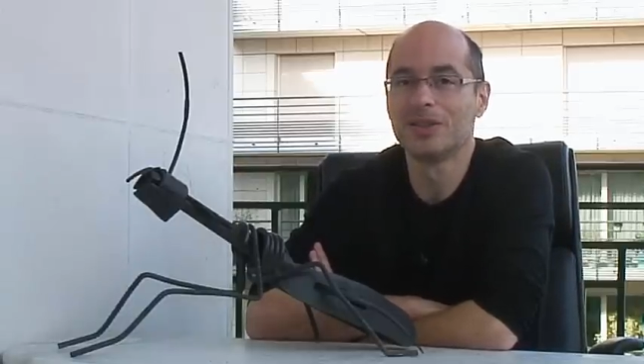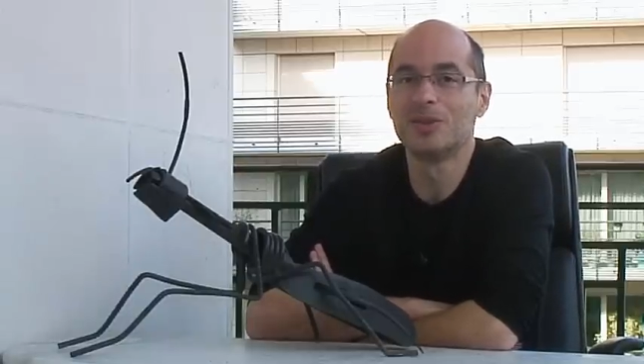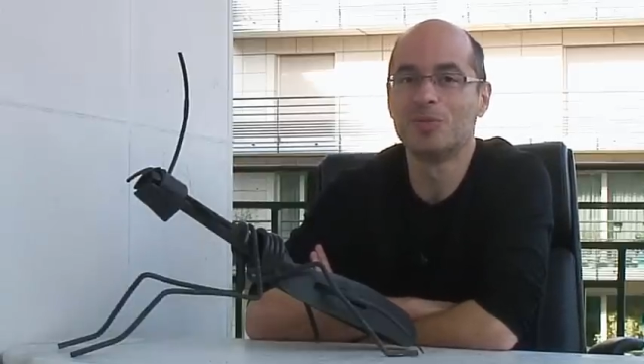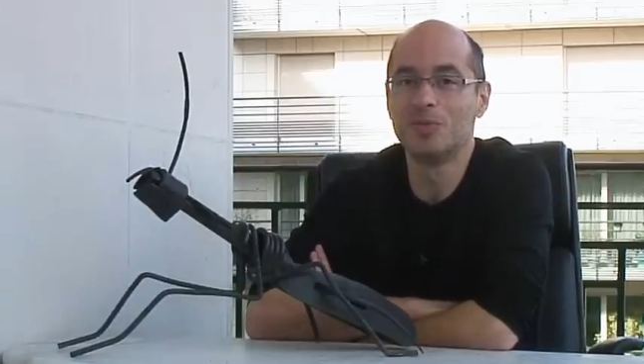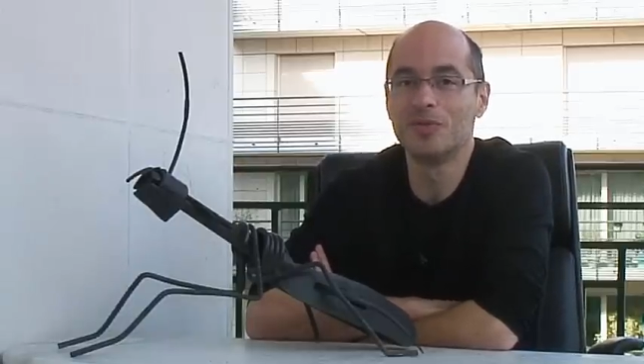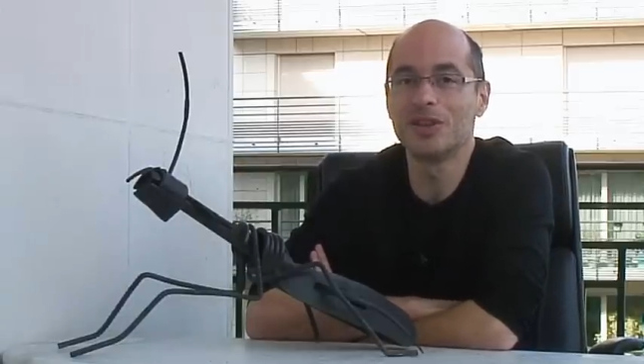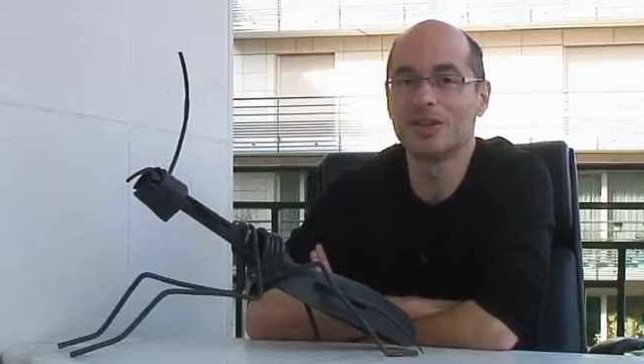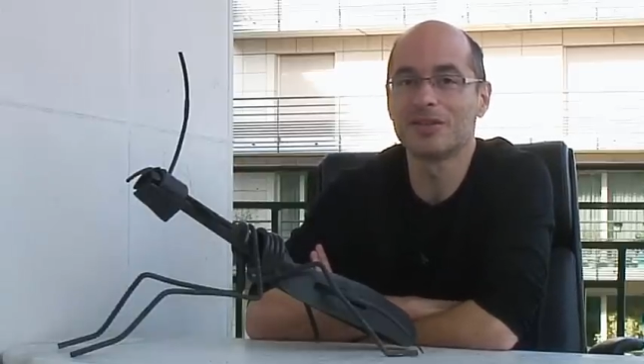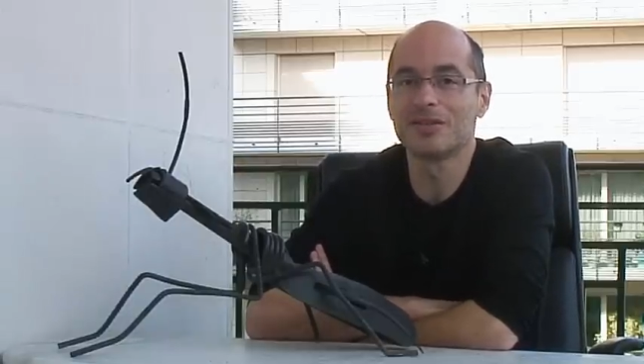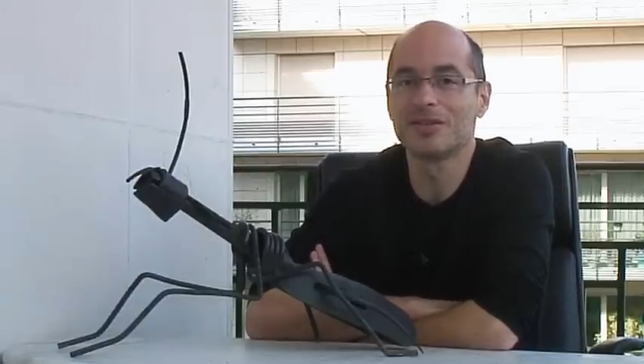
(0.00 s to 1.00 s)
C'est le plus
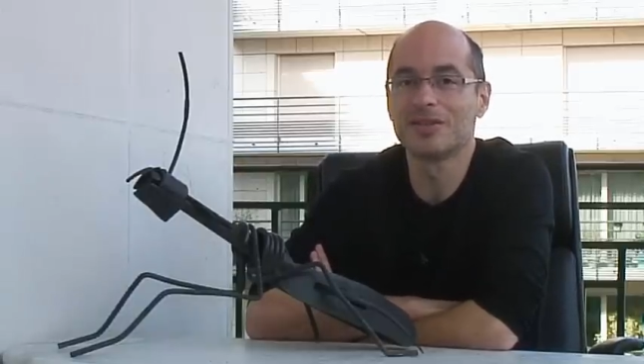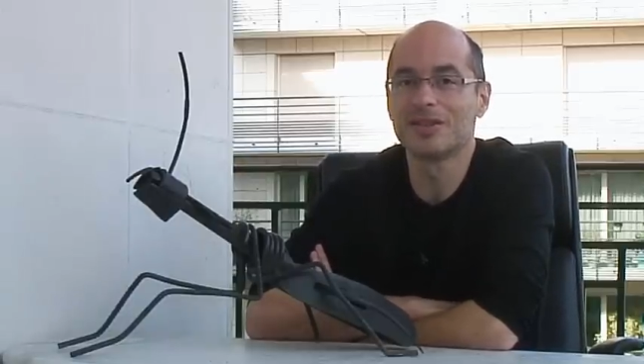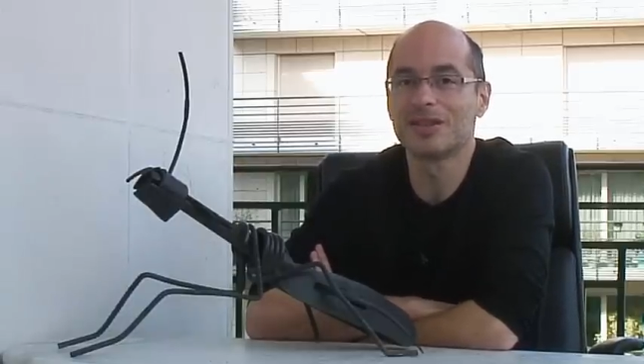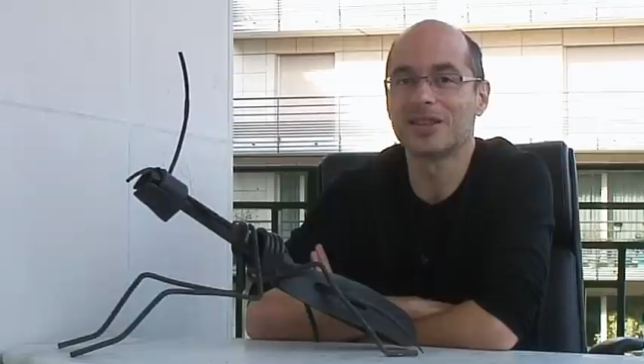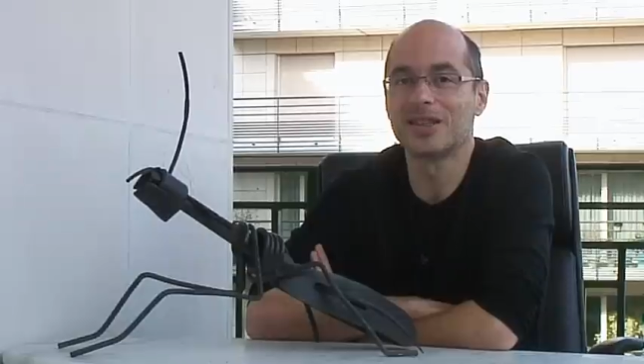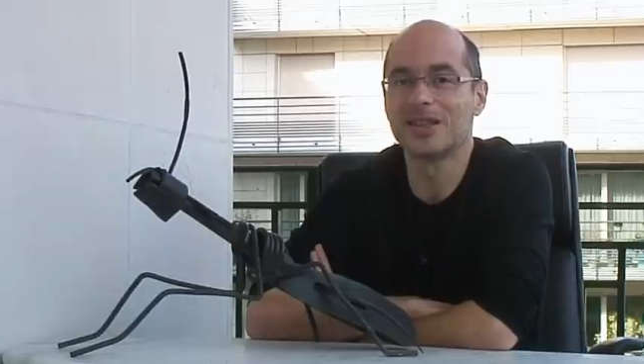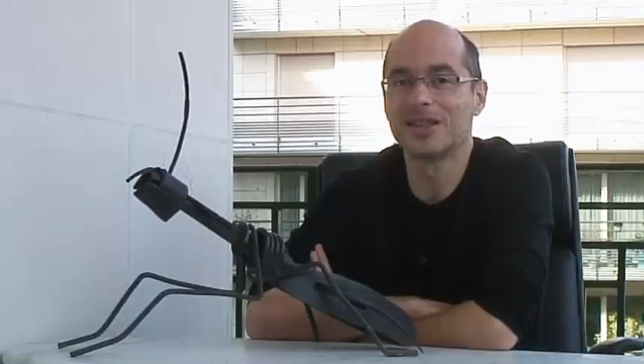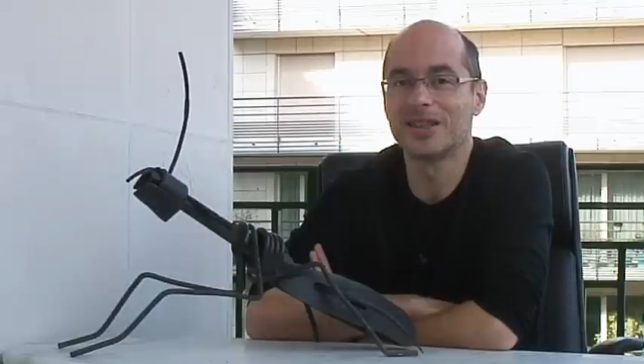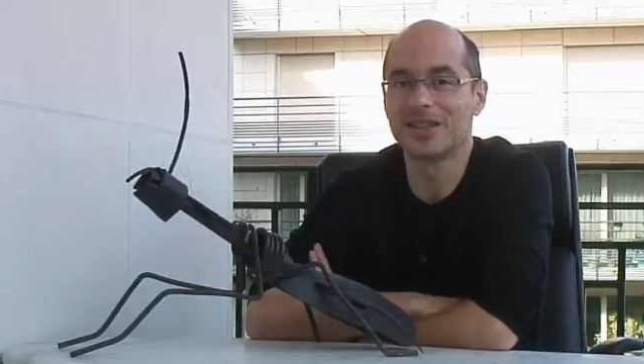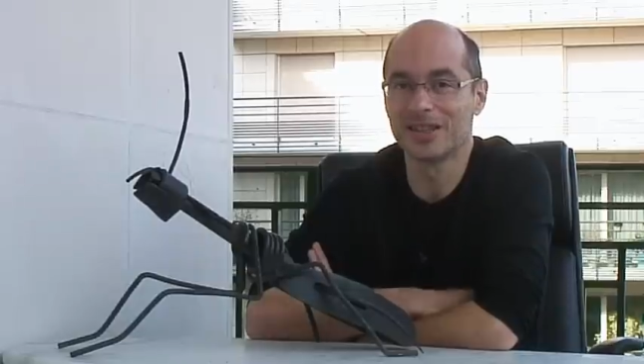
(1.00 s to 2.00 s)
vite
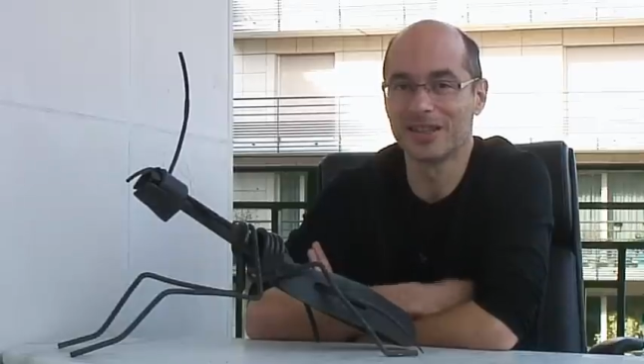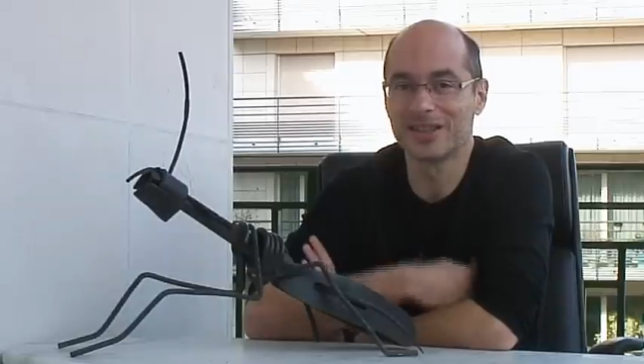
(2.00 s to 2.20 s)
qui,